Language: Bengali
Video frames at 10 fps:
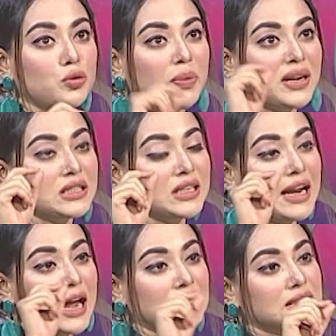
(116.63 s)

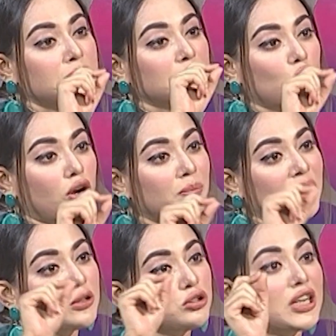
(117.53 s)
সুপারস্টার অ্যাট এ টাইমে
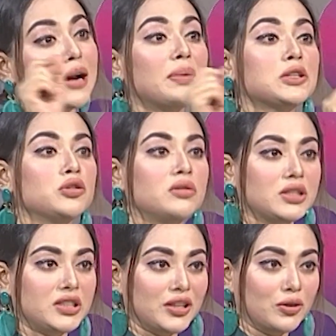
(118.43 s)
তকমা কিন্তু চার পাঁচ
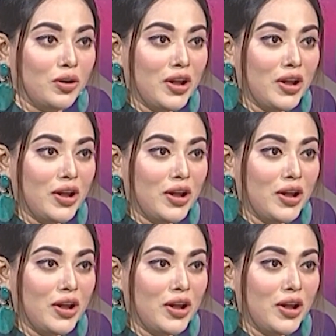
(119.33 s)
জনের ছিল